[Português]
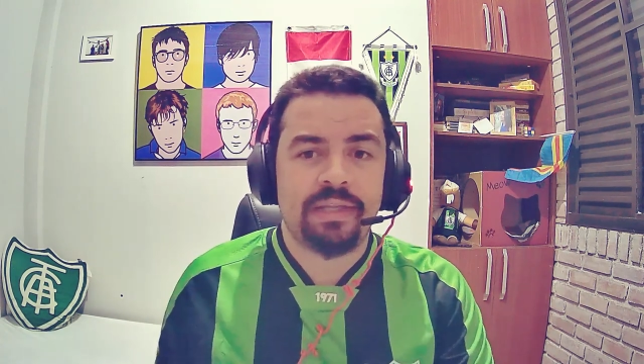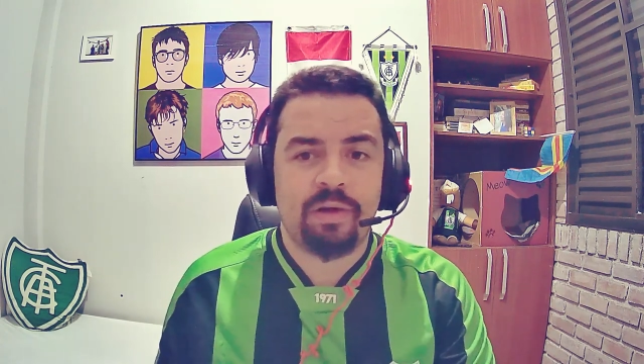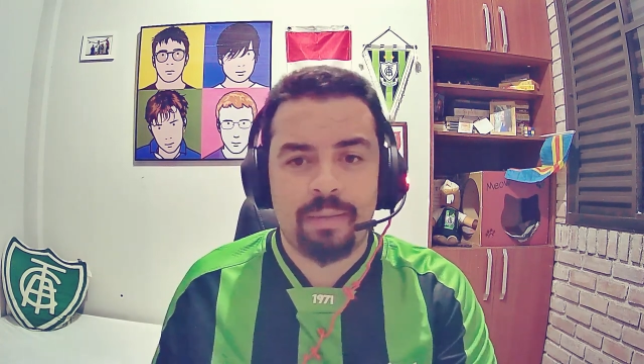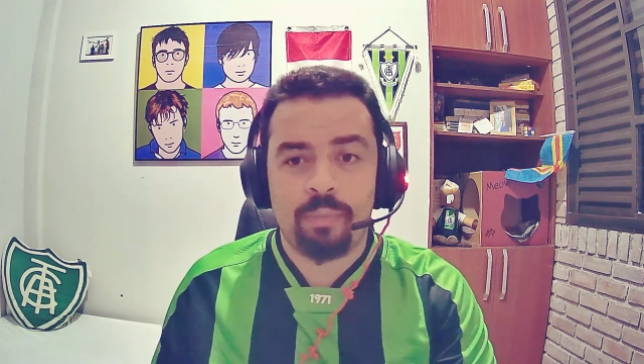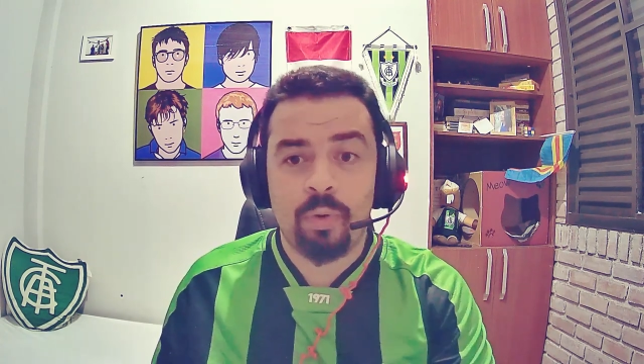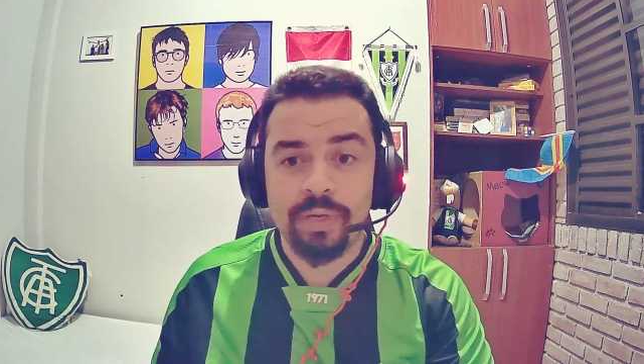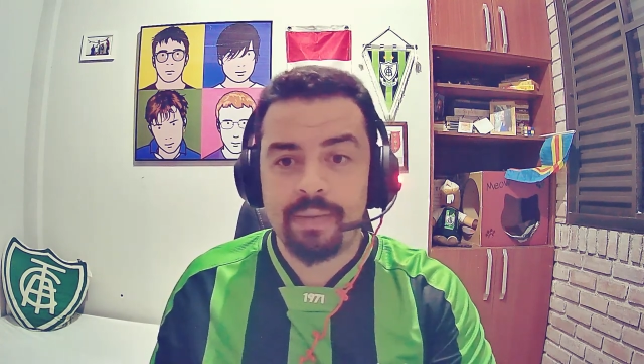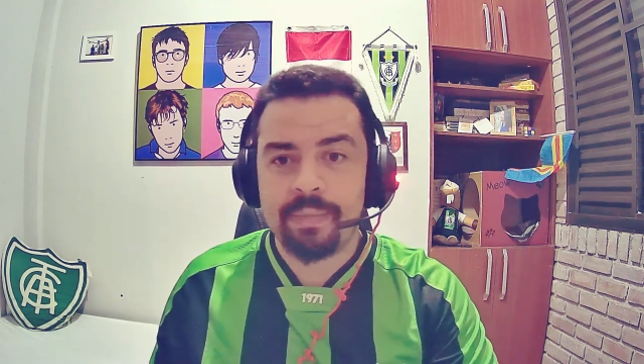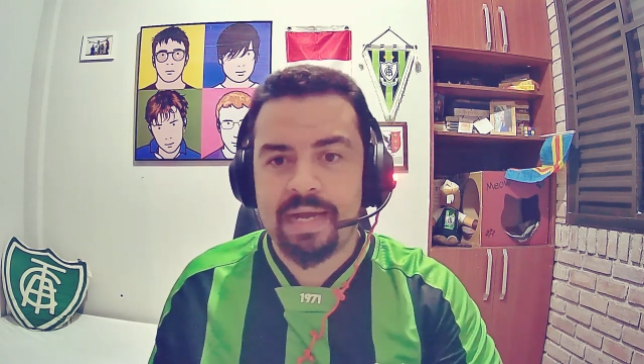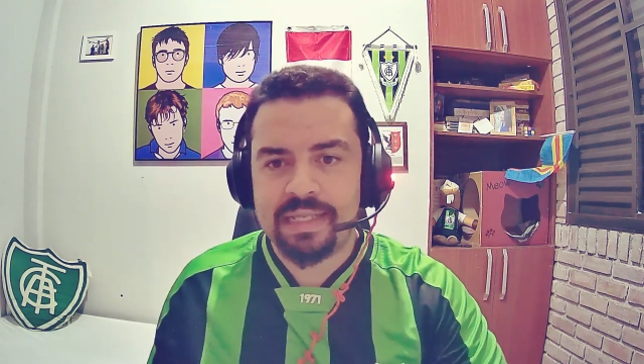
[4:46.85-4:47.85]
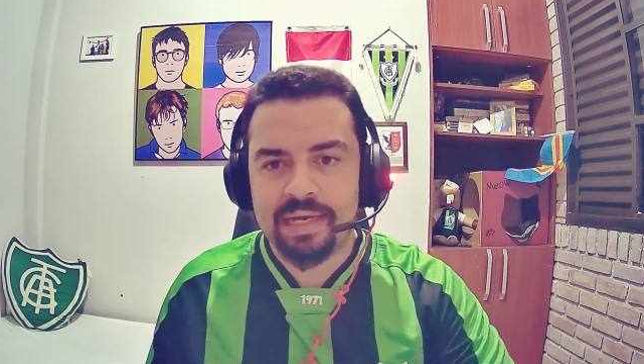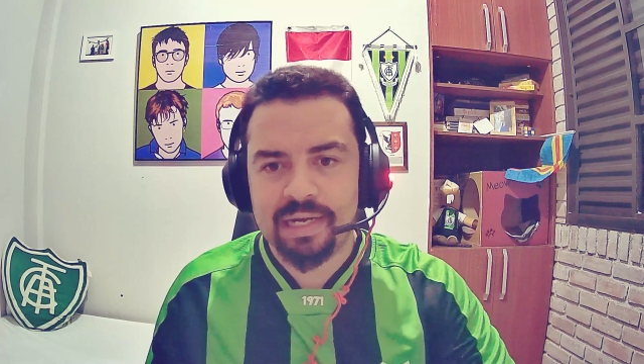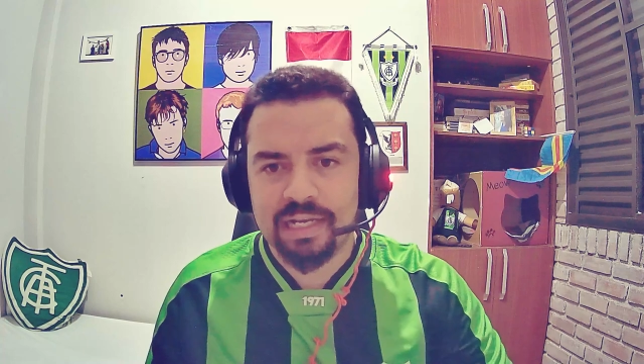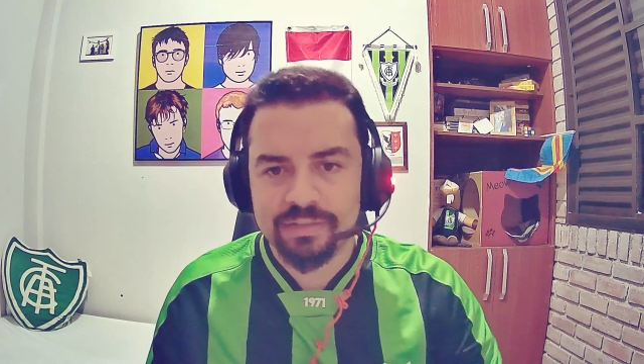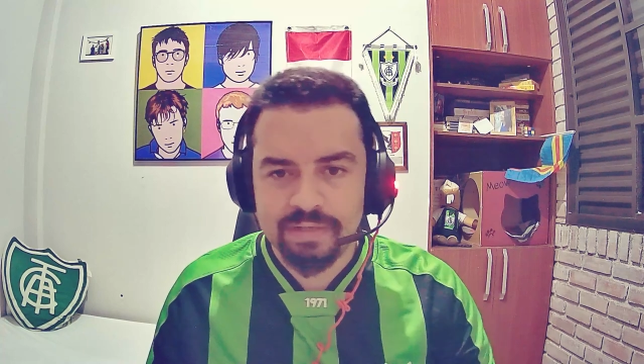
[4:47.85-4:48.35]
Dá uma boa encaminhada na
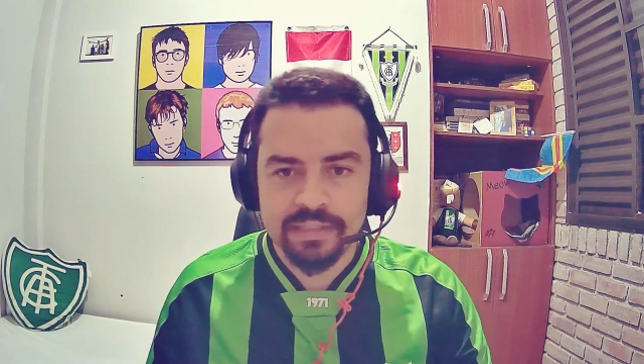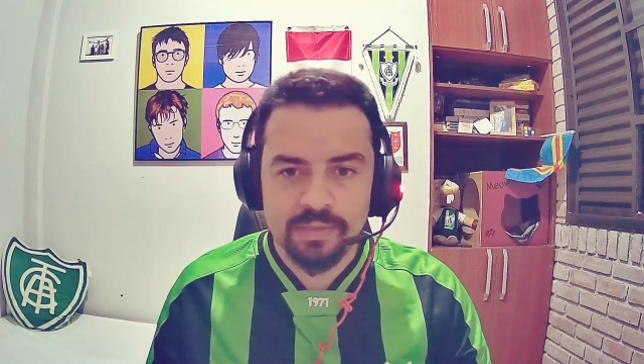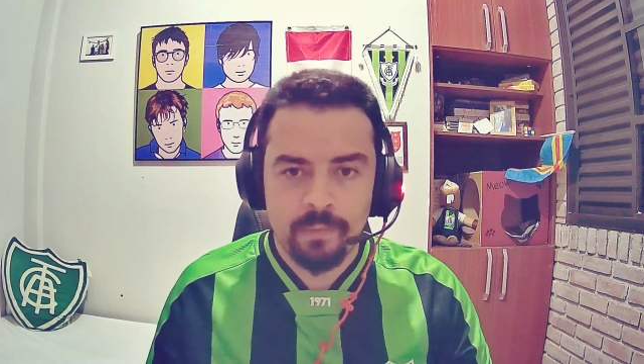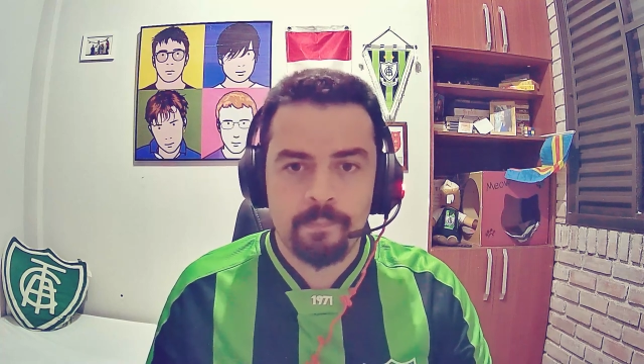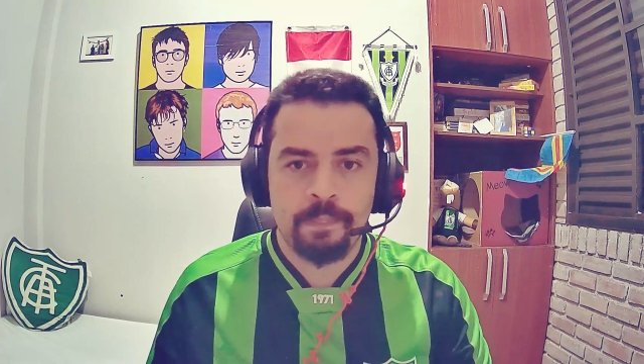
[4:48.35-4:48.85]
classificação